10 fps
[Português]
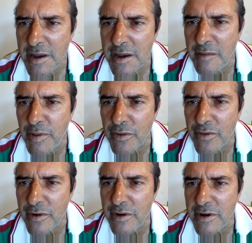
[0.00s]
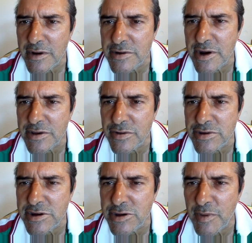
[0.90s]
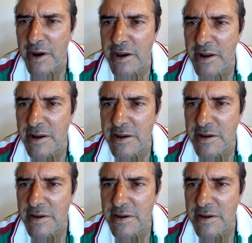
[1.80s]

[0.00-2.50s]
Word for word: Ele procurou e Jesus disse para ele: